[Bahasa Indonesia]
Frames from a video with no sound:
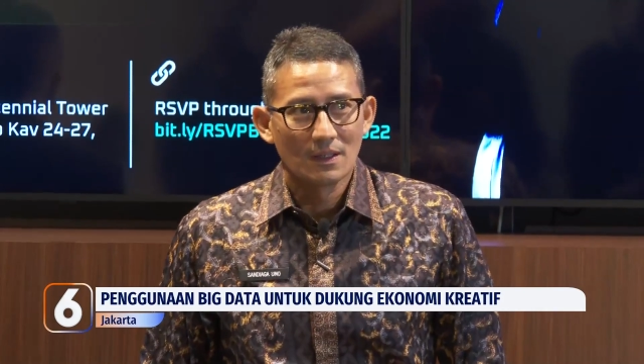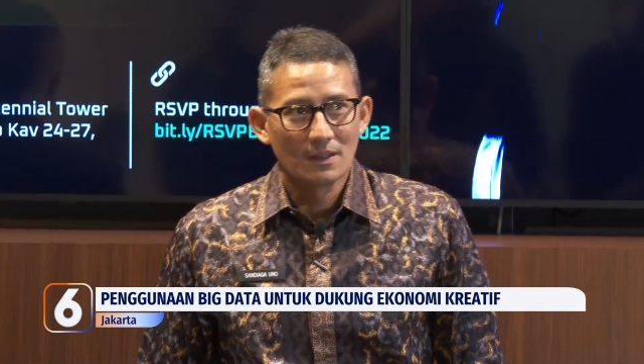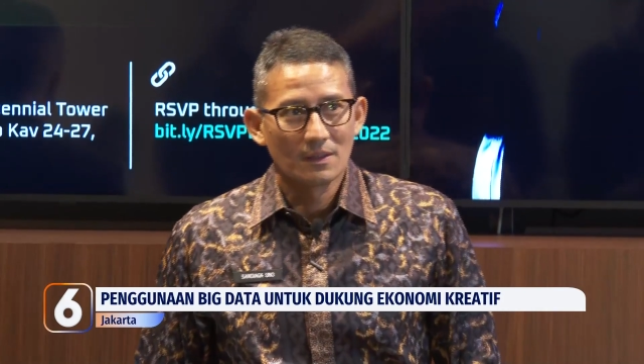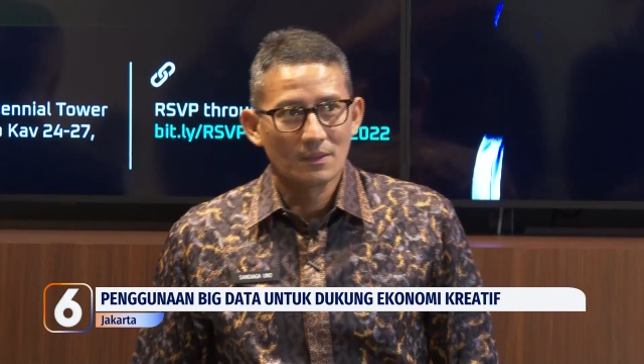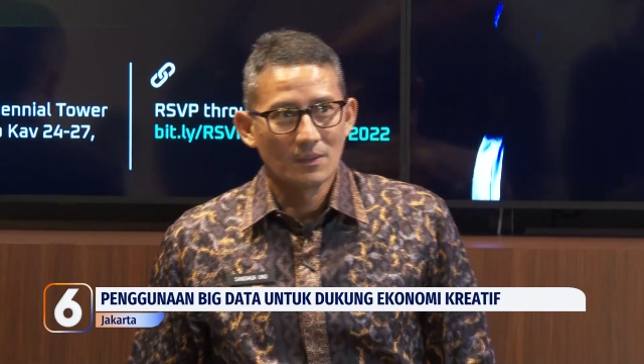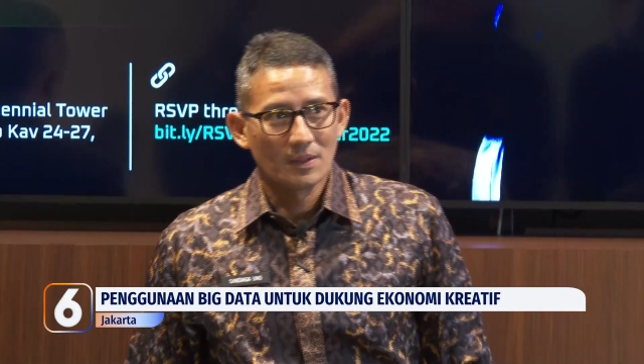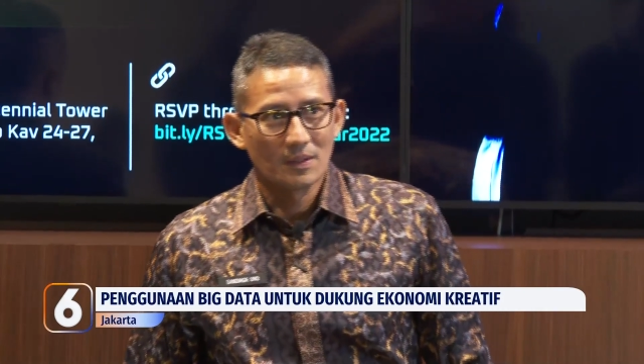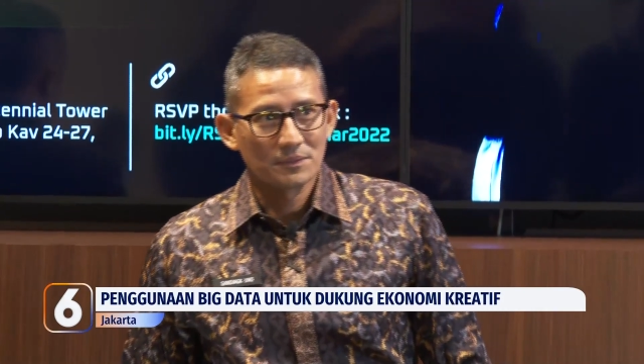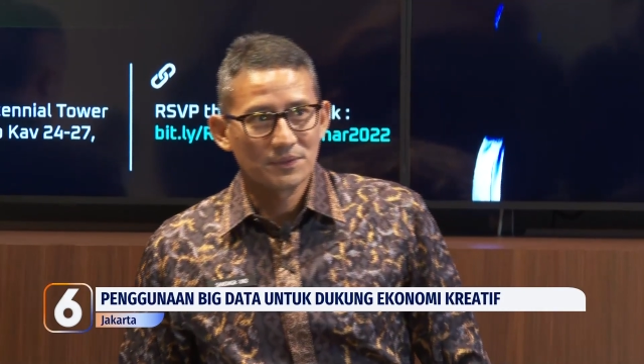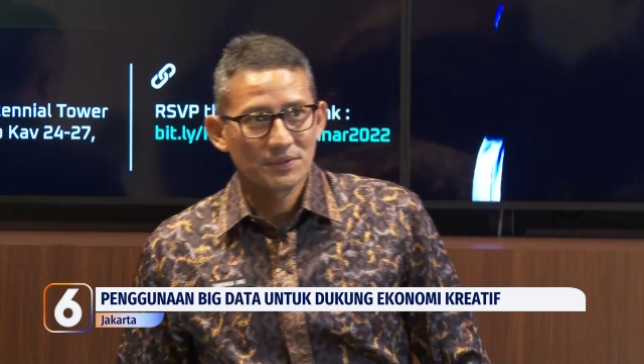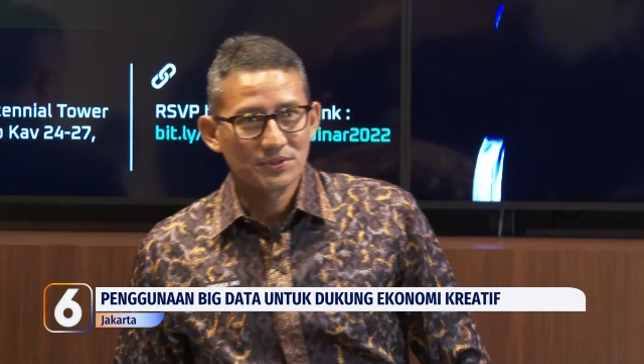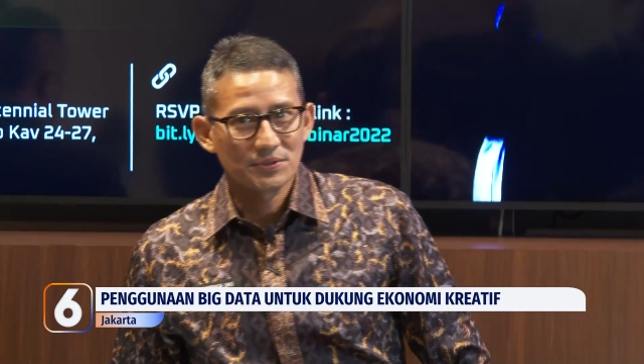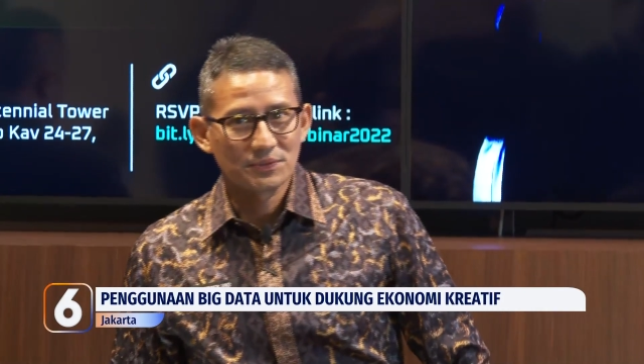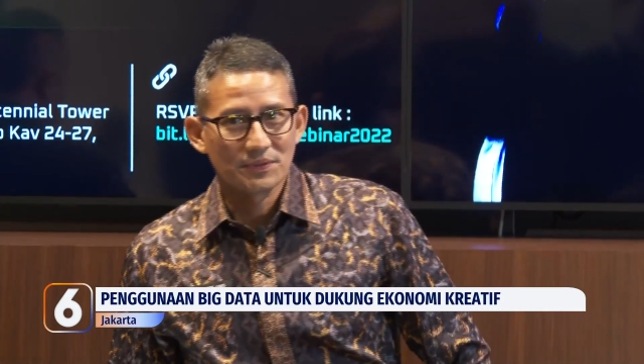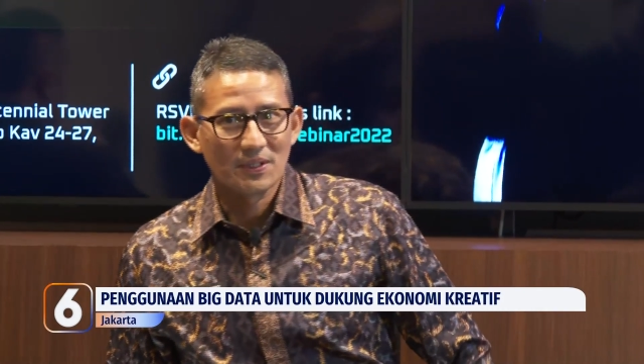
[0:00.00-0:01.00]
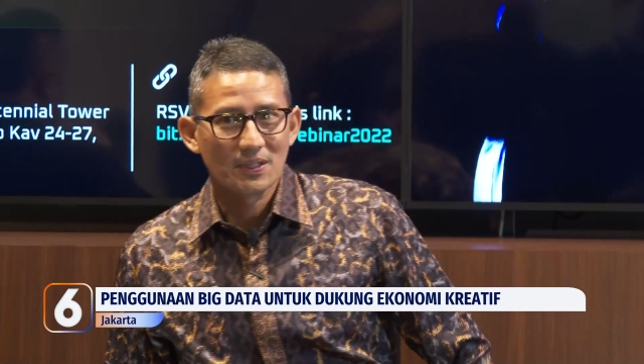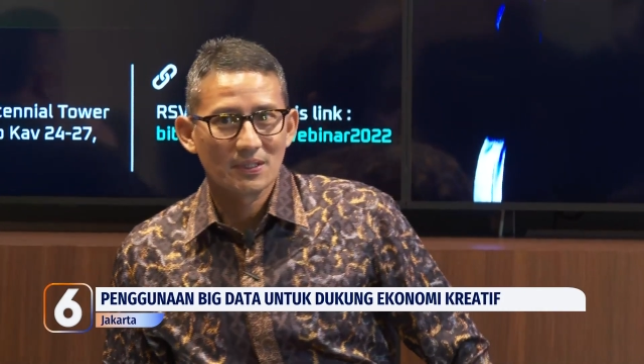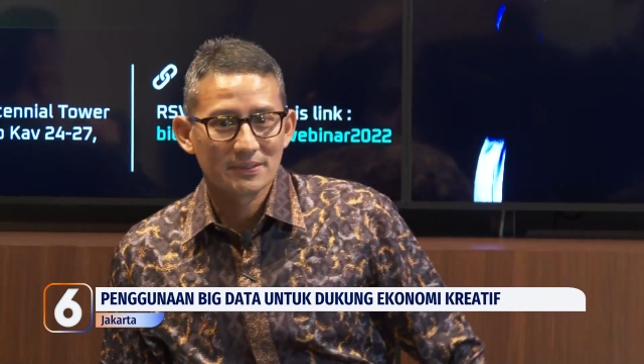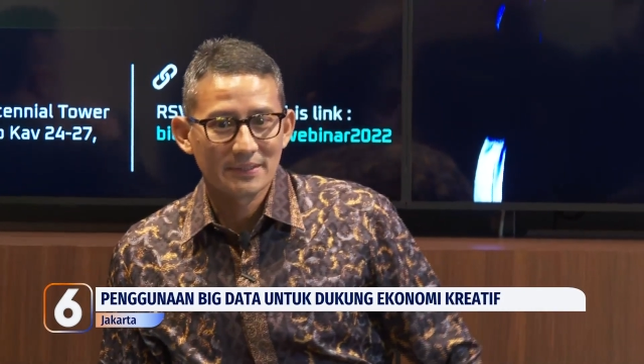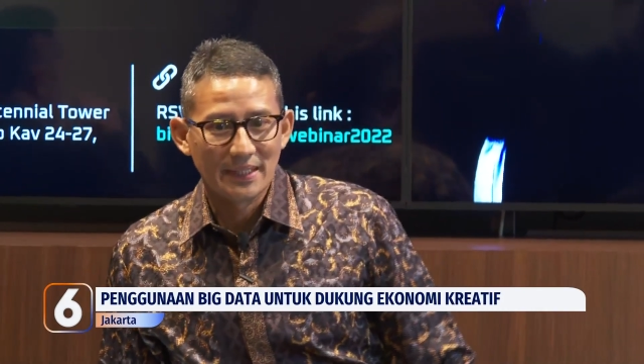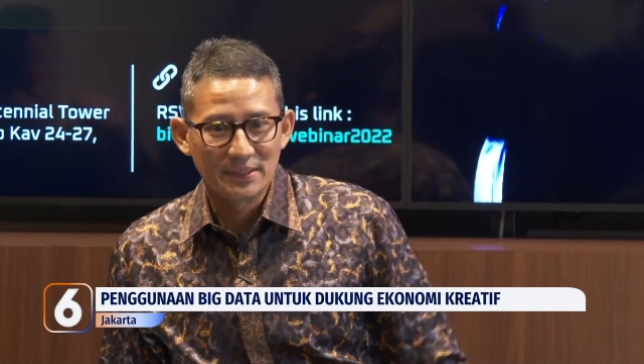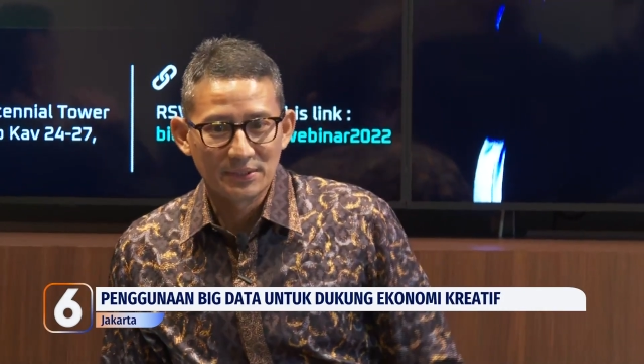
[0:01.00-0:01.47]
Menparekraf
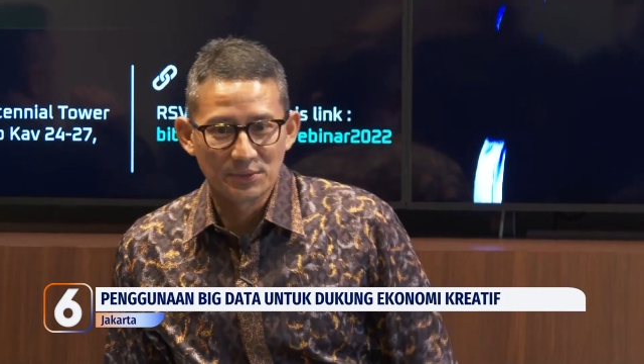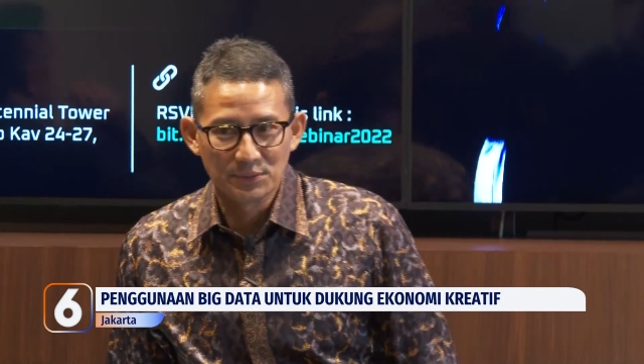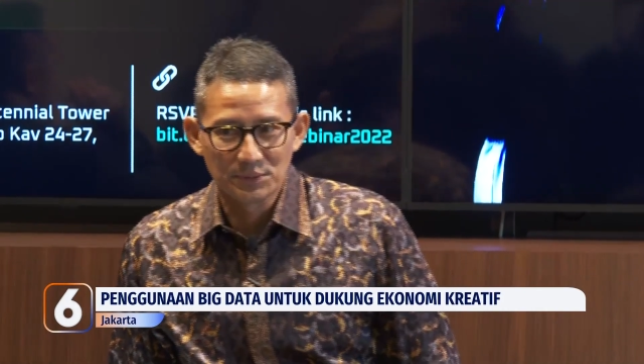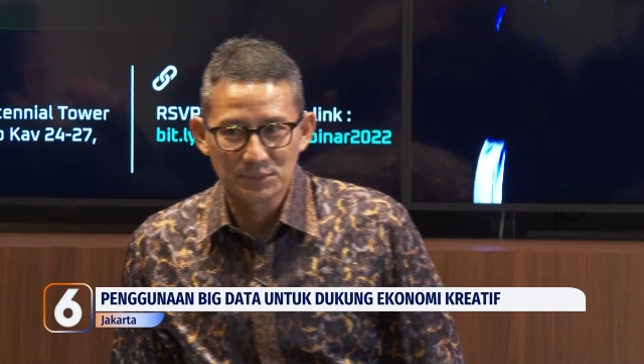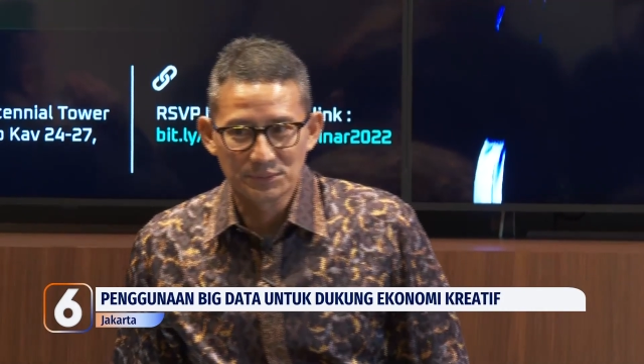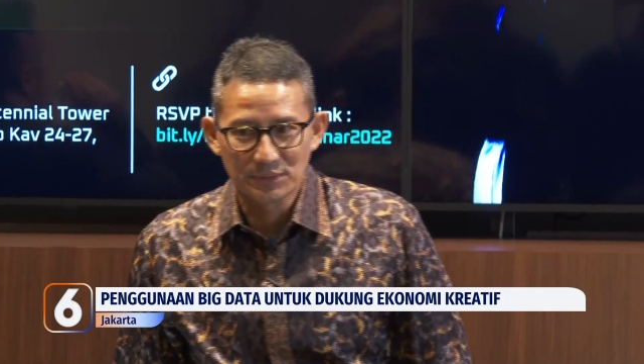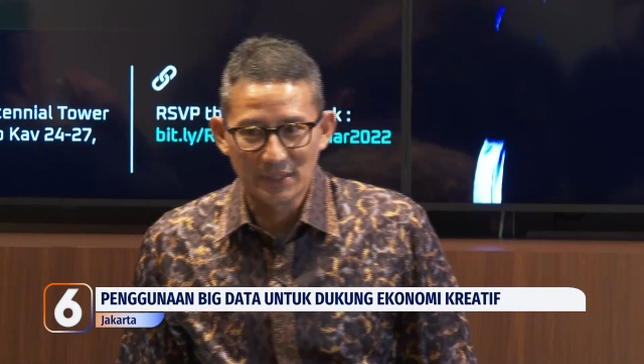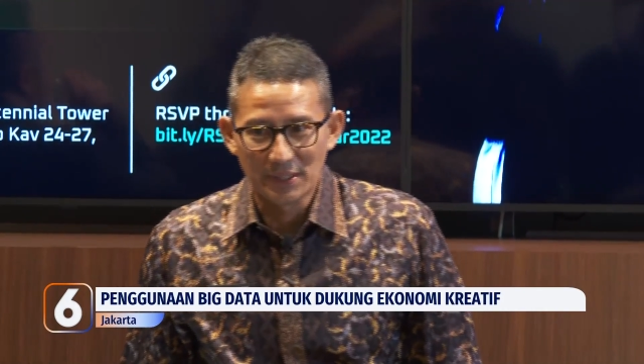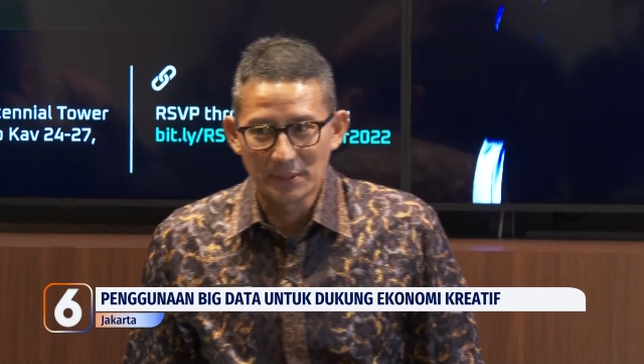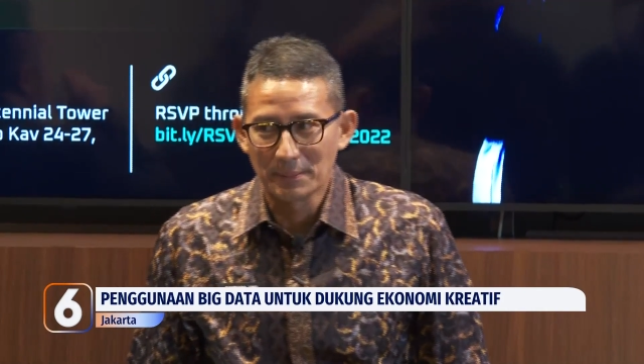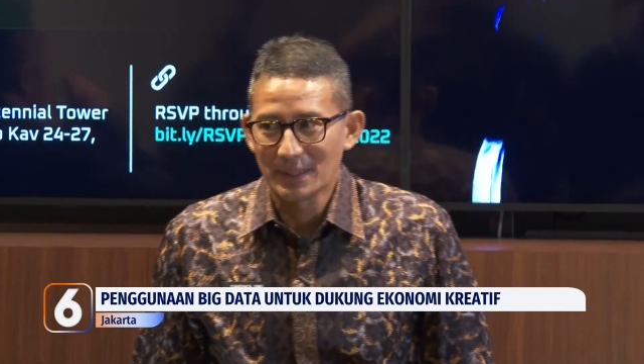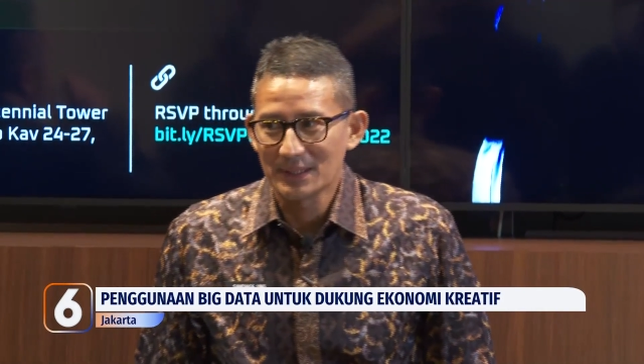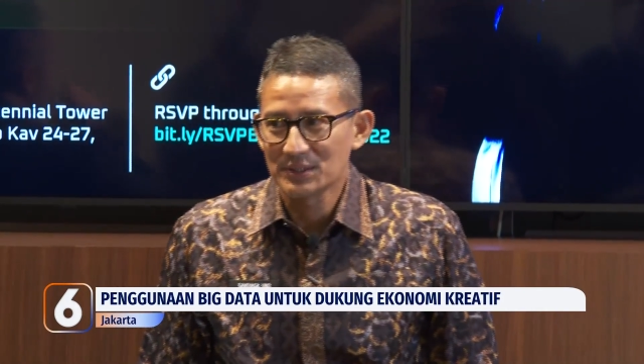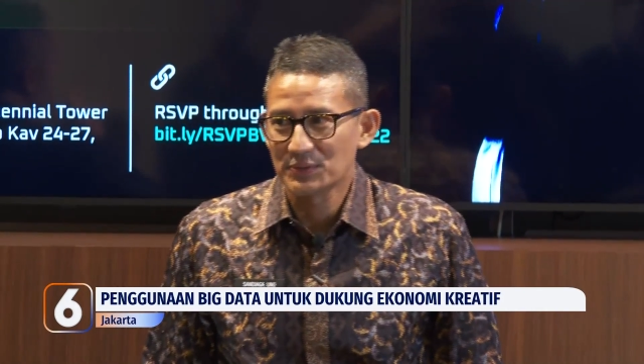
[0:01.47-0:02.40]
Sandiaga Uno mengatakan